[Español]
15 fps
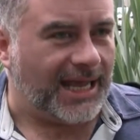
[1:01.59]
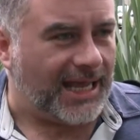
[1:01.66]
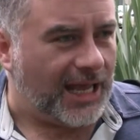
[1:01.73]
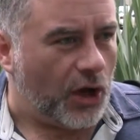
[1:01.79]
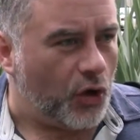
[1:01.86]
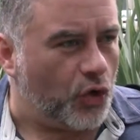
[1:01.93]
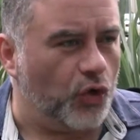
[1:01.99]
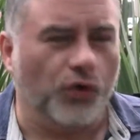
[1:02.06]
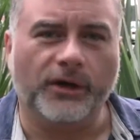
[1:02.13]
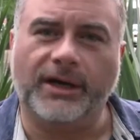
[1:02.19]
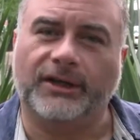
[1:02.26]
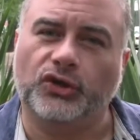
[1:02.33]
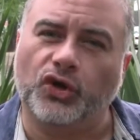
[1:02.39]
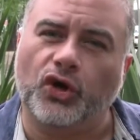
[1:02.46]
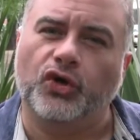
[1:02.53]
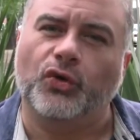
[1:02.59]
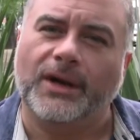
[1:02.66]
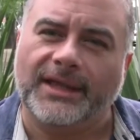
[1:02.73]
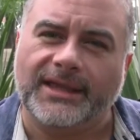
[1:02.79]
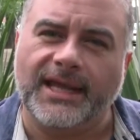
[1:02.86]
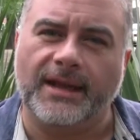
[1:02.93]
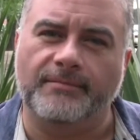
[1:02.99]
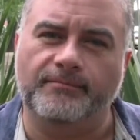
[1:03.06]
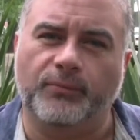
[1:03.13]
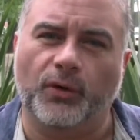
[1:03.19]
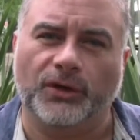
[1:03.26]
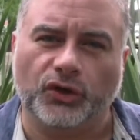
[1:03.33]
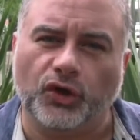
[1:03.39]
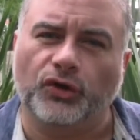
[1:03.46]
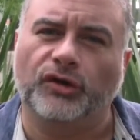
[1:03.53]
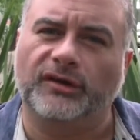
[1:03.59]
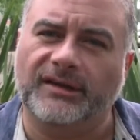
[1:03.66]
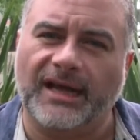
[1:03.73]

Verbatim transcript: ¿Qué ocurre todo el tiempo en todos